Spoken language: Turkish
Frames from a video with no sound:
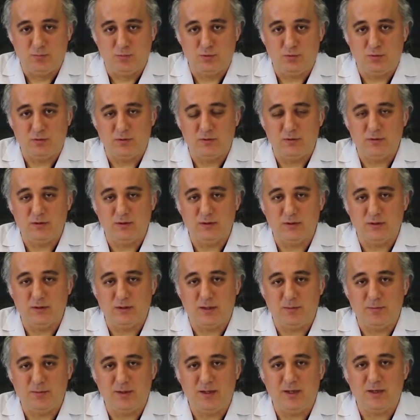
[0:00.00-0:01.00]
Bu e,
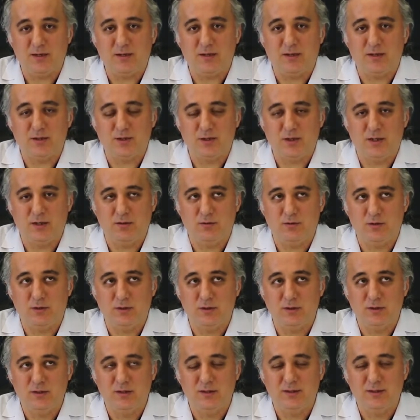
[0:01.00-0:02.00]
ameliyat aşağı
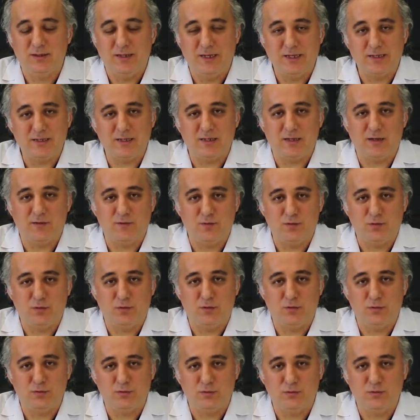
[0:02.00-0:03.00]
yukarı tek taraflı
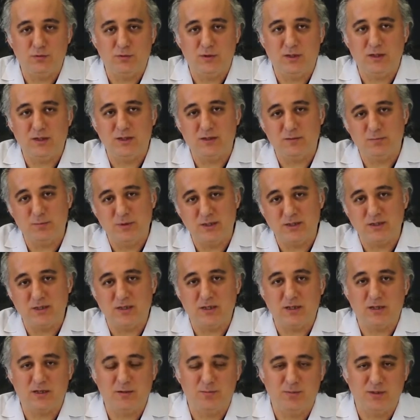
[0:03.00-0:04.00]
olduğunda 45
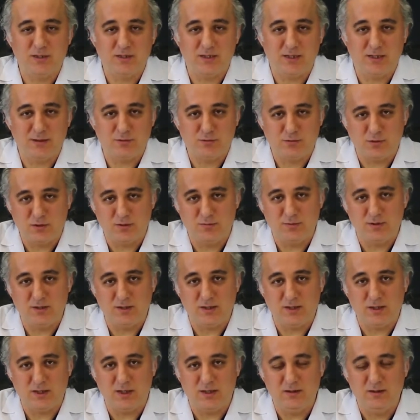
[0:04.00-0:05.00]
dakika bir saat
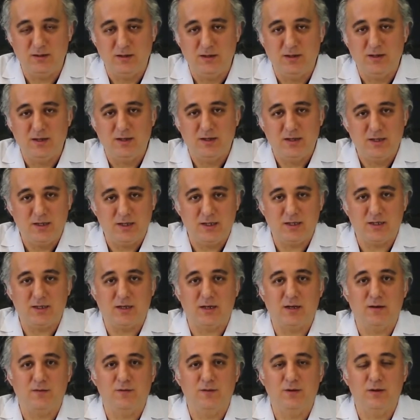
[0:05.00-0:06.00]
sürebilirken iki
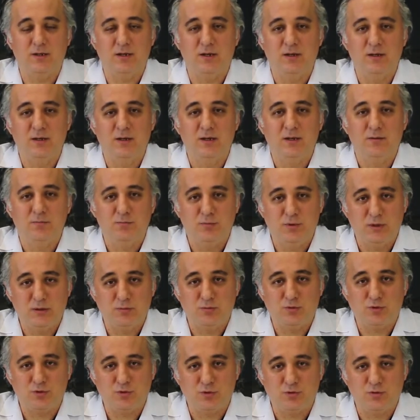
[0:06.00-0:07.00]
taraflı da
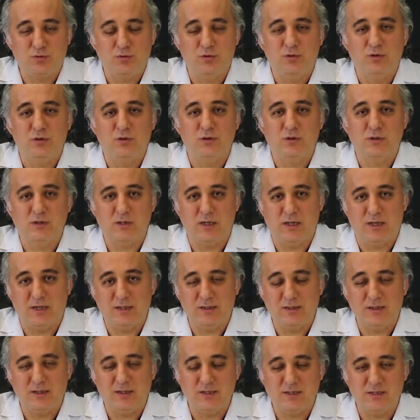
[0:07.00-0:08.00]
1,5
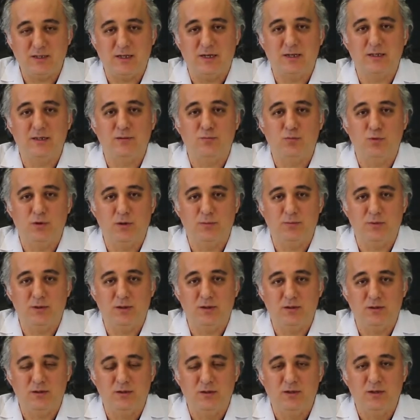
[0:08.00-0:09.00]
saat 2 saati
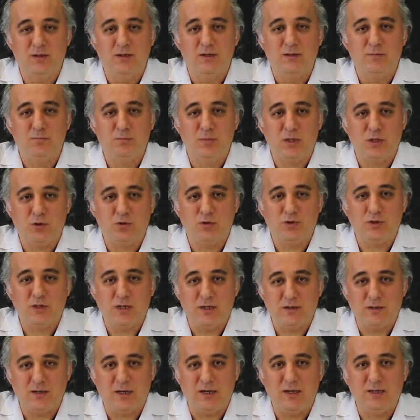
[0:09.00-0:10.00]
bulabilir. Mikro
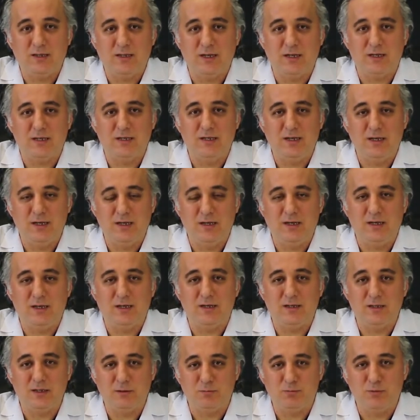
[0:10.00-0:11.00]
cerrahi
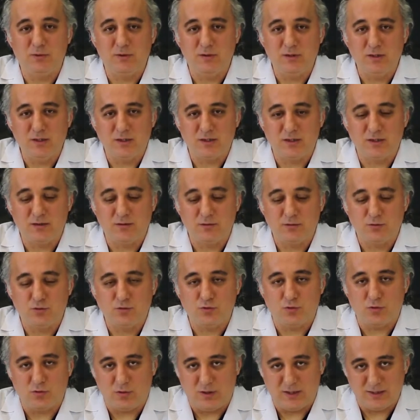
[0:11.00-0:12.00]
tekniğiyle yapıldığı için
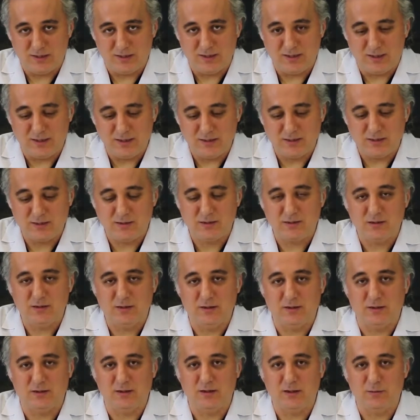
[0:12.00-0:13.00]
çok hassas
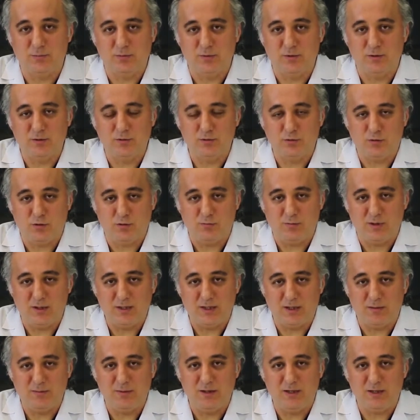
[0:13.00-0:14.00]
e, yapılır.
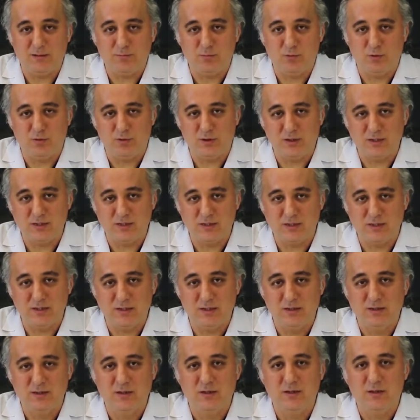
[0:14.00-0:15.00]
Normalde ameliyat
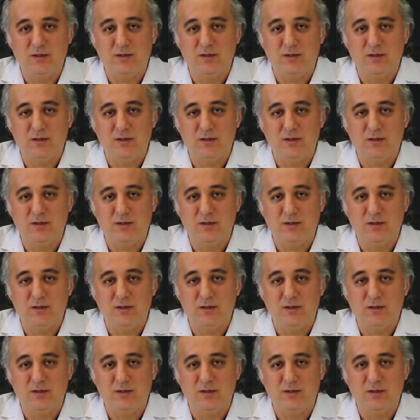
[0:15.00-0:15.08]
bölgesi